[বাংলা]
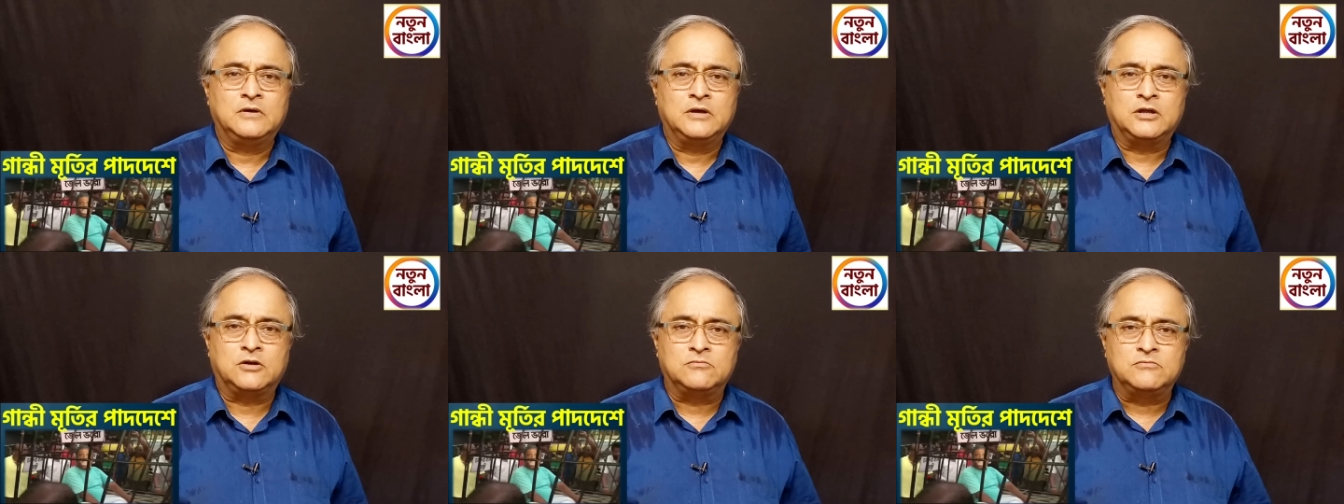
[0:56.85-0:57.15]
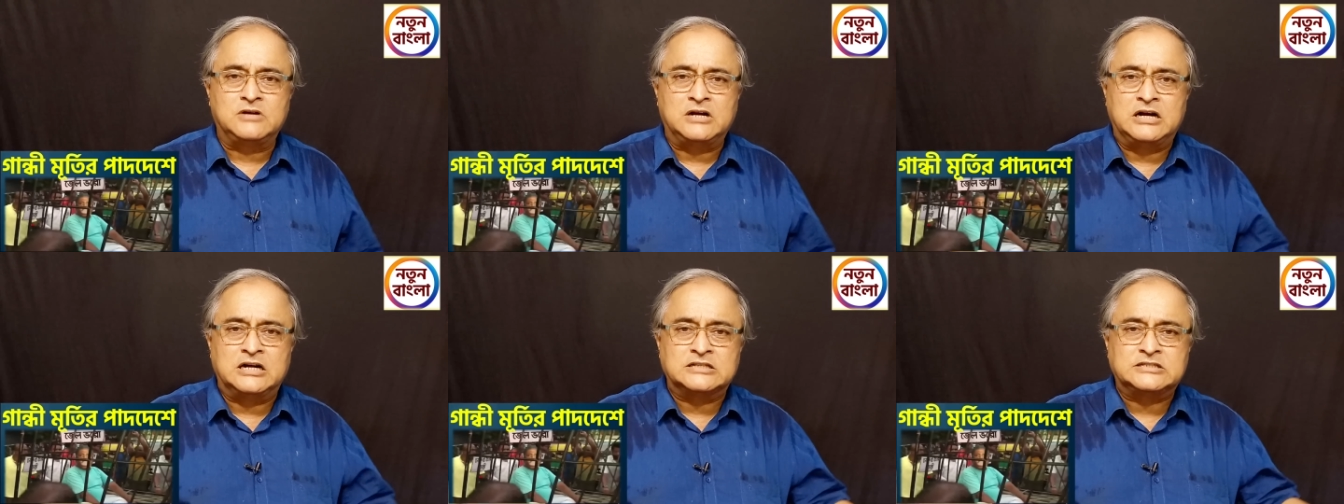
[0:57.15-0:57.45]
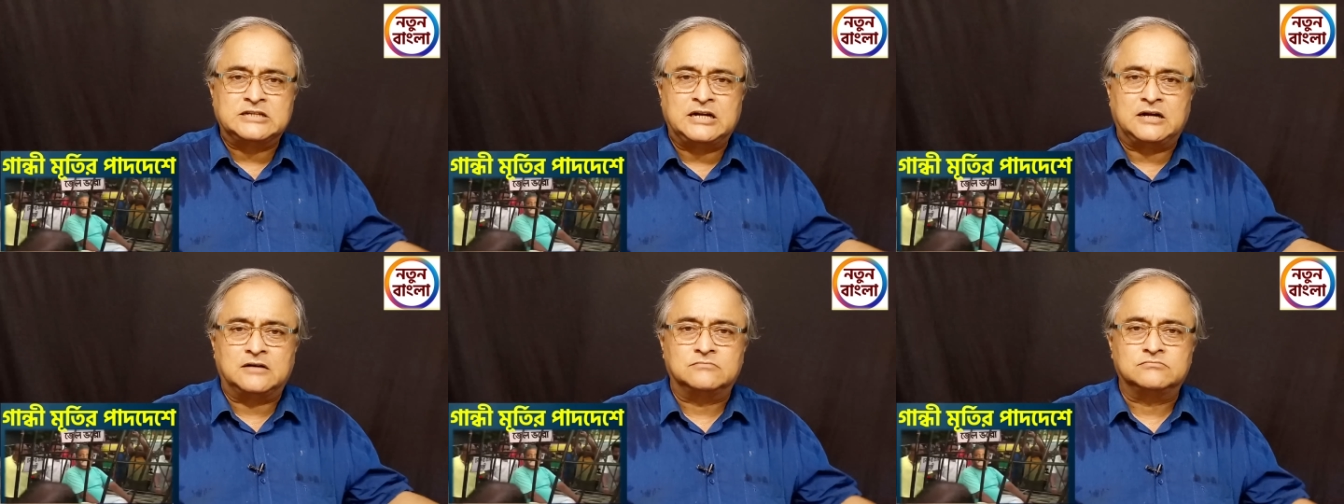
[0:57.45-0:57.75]
এরকম
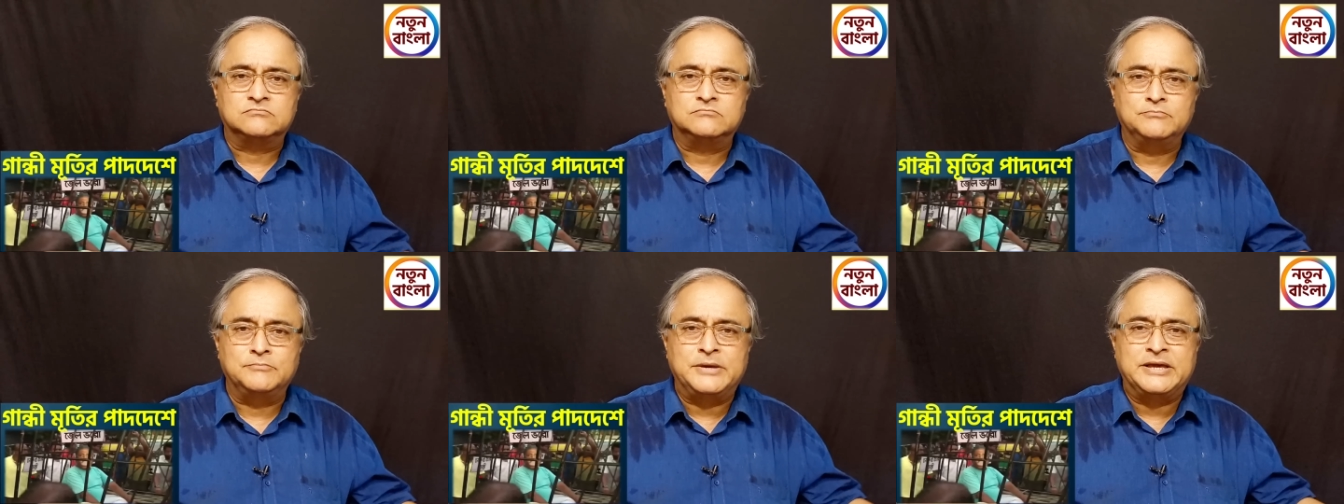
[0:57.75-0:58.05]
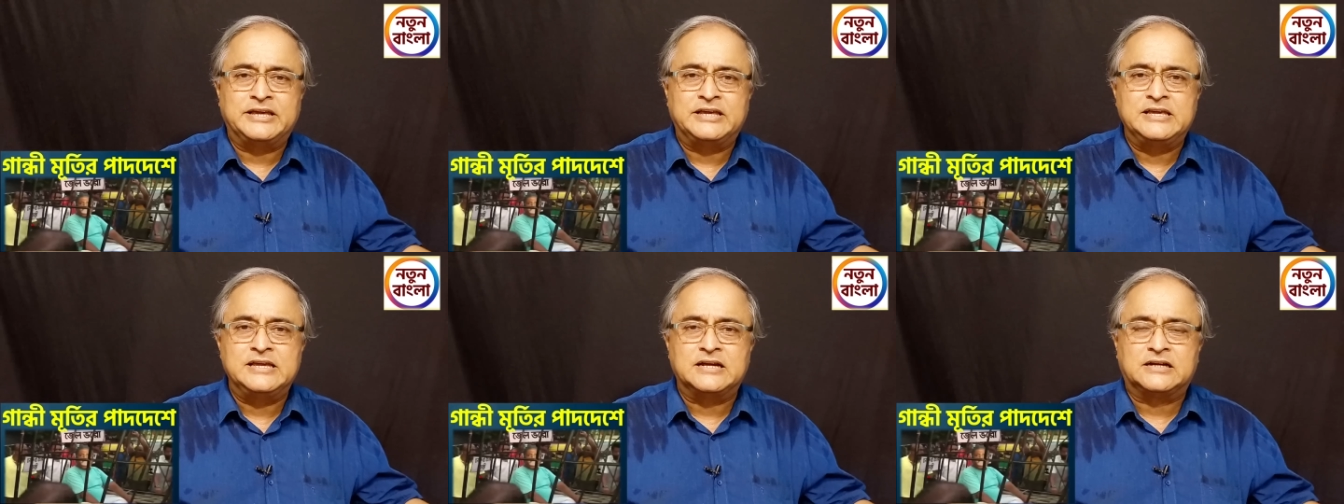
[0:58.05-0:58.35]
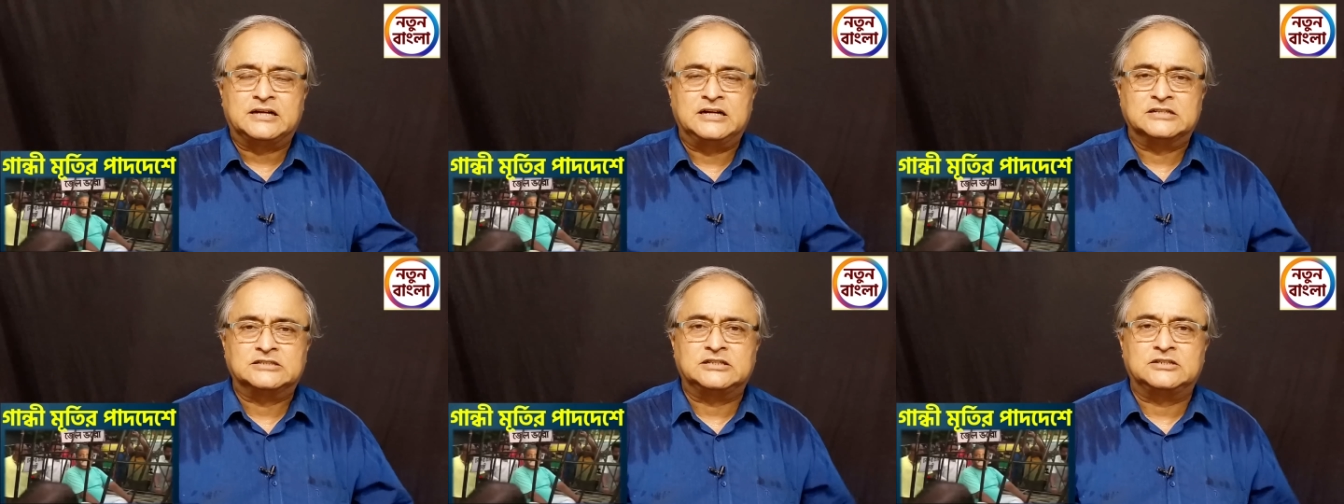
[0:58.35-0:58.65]
খাঁচা মেকিয়ে
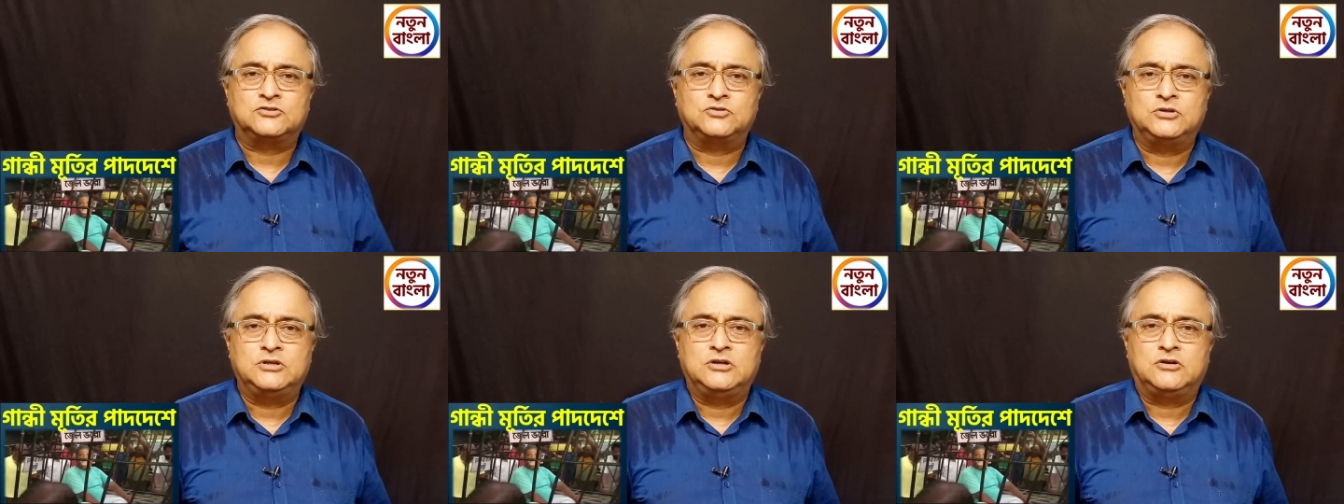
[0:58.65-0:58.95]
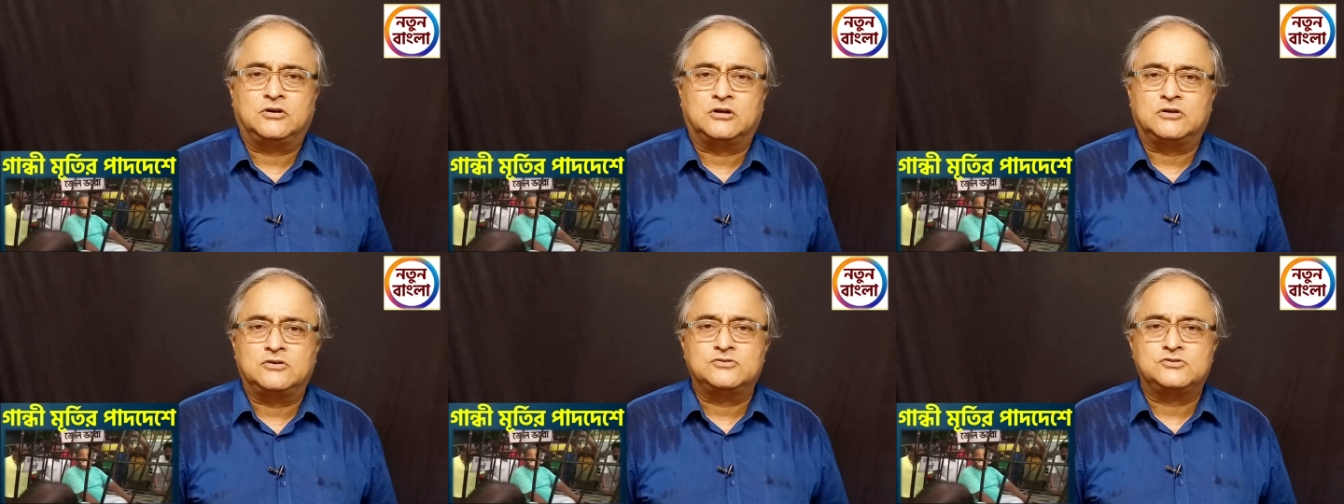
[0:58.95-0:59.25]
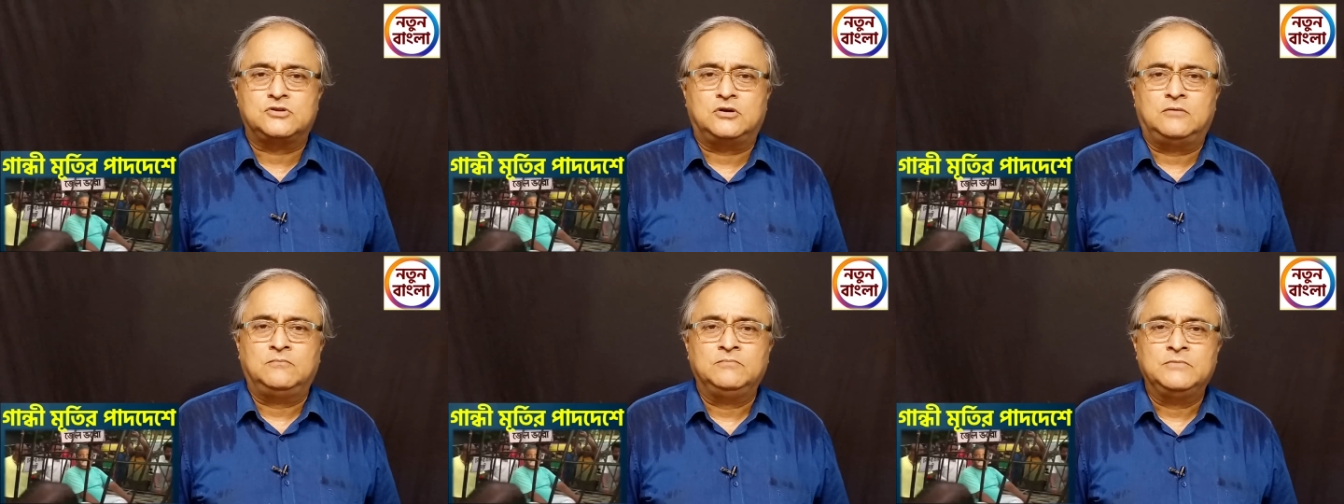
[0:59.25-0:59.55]
খাঁচা তৈরি করা
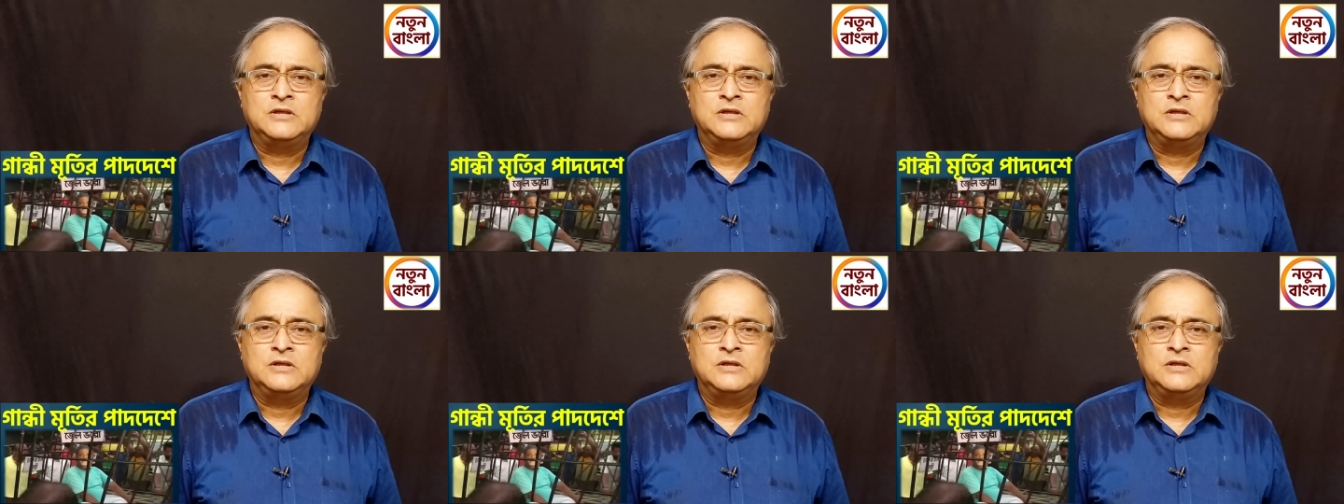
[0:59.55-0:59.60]
হয়েছিল